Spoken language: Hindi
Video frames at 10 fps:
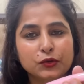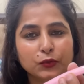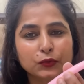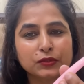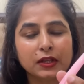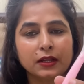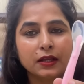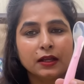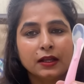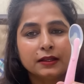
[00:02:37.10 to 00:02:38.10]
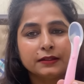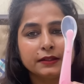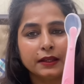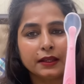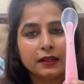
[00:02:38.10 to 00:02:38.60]
छोटू सा ना
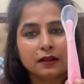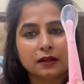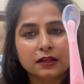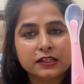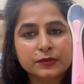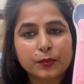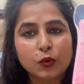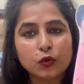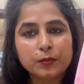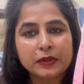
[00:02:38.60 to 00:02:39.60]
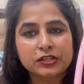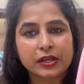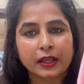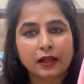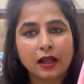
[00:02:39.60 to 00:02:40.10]
ये स्पून मिल
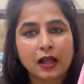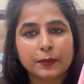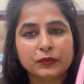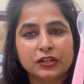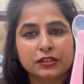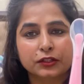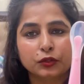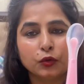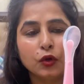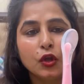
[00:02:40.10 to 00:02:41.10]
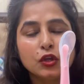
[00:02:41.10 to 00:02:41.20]
जाएगा आप देख सकते हो